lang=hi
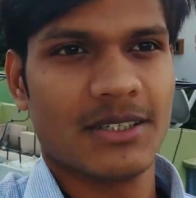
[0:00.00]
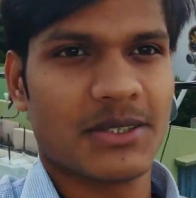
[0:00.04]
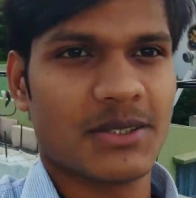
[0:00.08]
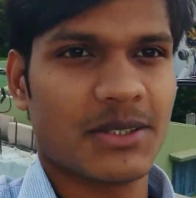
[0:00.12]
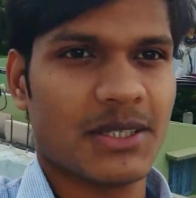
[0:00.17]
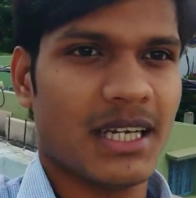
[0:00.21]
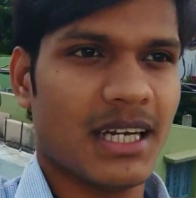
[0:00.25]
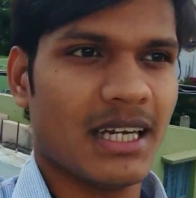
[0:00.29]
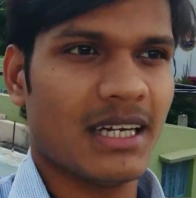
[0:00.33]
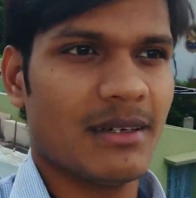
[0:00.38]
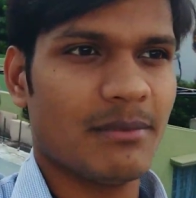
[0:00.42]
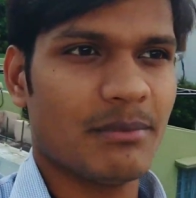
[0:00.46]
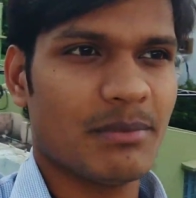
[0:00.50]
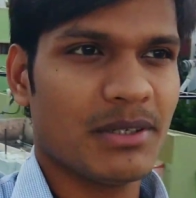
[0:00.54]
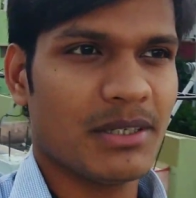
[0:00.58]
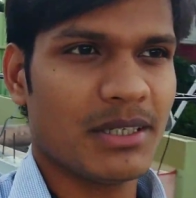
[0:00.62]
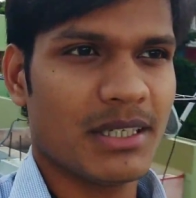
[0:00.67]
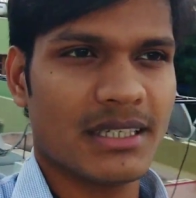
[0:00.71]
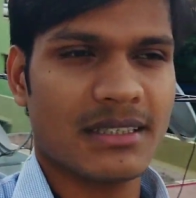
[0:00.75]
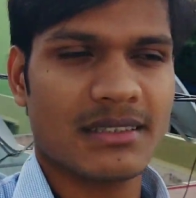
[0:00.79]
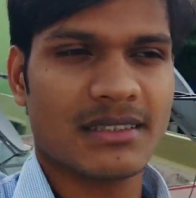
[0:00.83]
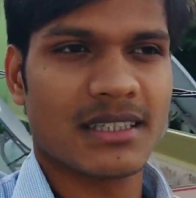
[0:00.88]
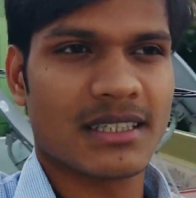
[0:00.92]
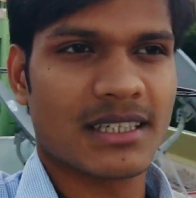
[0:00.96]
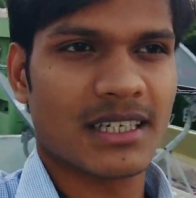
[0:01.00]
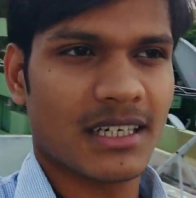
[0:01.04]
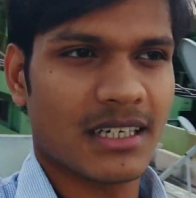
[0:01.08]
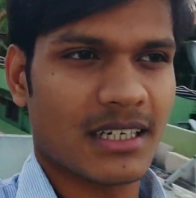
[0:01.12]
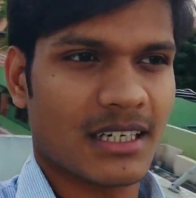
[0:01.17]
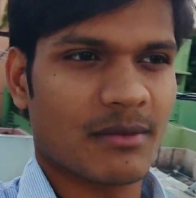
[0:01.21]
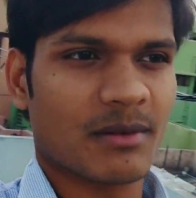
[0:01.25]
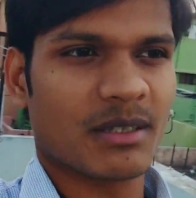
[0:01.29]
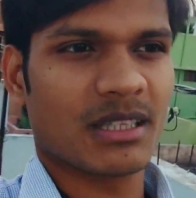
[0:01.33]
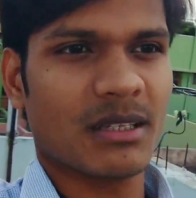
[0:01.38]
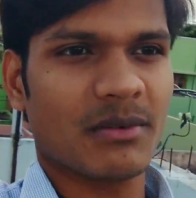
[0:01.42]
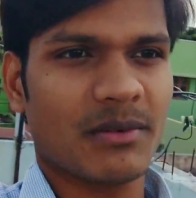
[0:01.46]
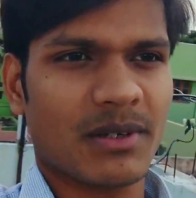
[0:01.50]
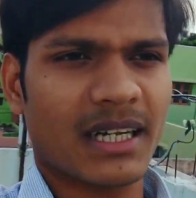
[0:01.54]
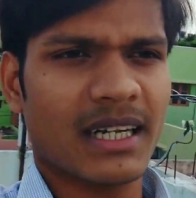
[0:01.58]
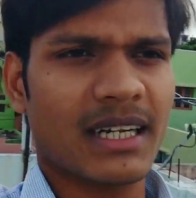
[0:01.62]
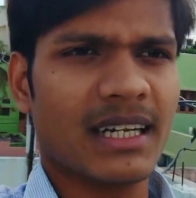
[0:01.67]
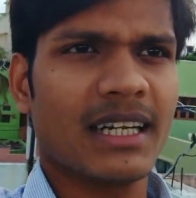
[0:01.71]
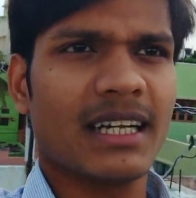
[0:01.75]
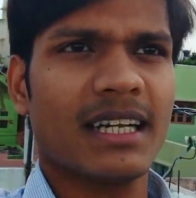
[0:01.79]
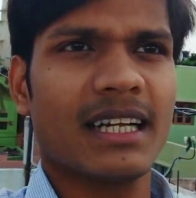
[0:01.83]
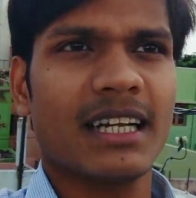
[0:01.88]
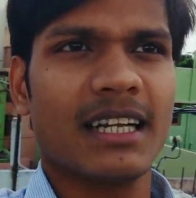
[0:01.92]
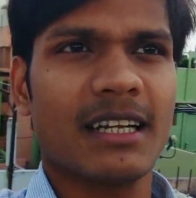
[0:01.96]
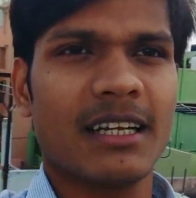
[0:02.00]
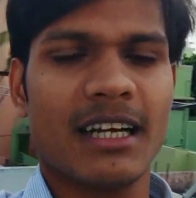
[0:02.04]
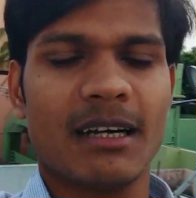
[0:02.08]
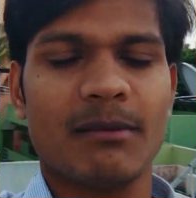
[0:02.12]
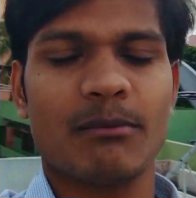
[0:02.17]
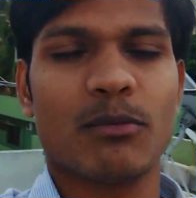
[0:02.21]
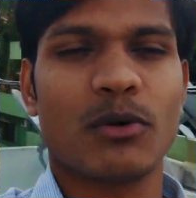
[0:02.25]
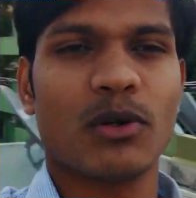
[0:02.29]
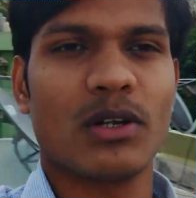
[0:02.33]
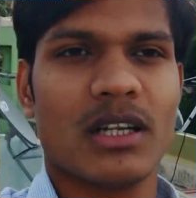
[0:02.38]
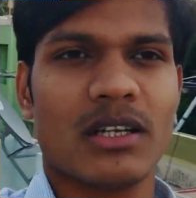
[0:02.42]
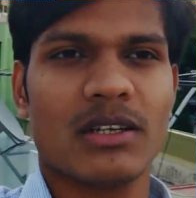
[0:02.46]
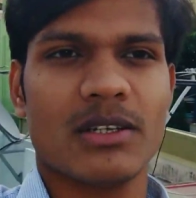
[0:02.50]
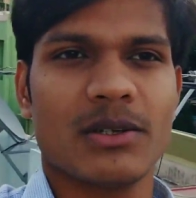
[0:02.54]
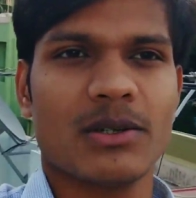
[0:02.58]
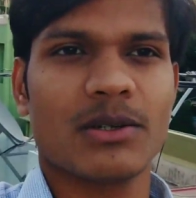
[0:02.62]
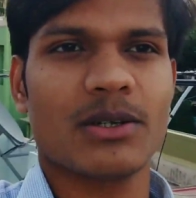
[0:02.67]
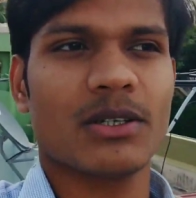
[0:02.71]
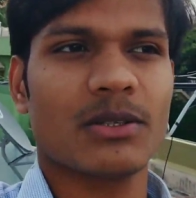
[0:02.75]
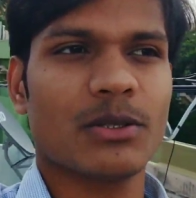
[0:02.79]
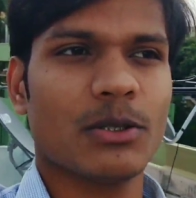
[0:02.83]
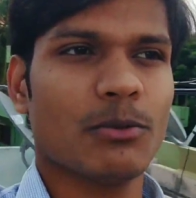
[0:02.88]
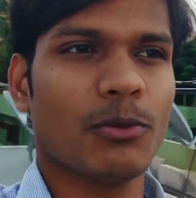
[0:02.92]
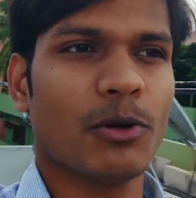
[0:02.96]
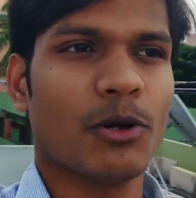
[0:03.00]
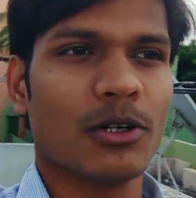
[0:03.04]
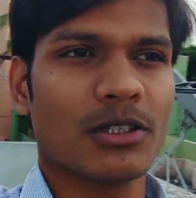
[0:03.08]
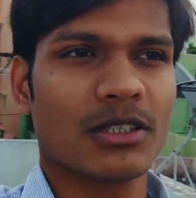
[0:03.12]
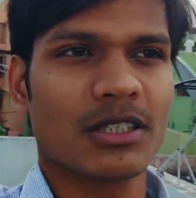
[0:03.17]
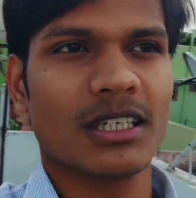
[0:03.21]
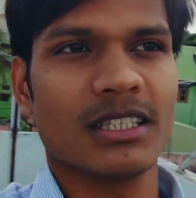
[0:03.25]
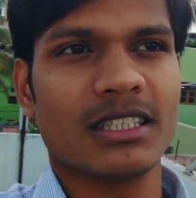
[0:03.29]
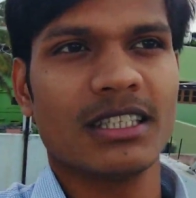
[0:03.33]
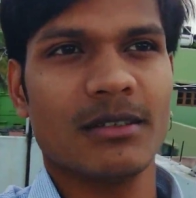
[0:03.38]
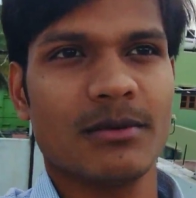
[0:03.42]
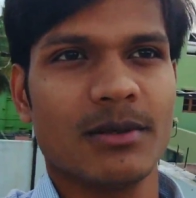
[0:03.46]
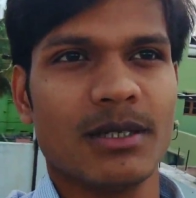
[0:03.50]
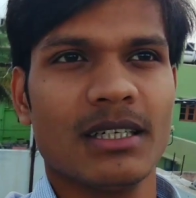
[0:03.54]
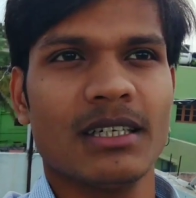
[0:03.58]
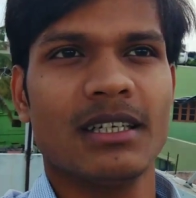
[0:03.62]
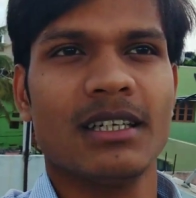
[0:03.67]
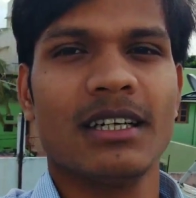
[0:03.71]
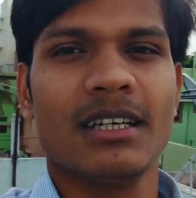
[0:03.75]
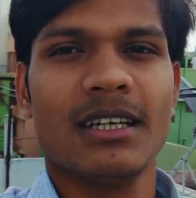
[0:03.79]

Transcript: तो यहाँ पे एक सेटल्ड है मतलब रहने के लिए आप बोले हुए तो बहुत गजब है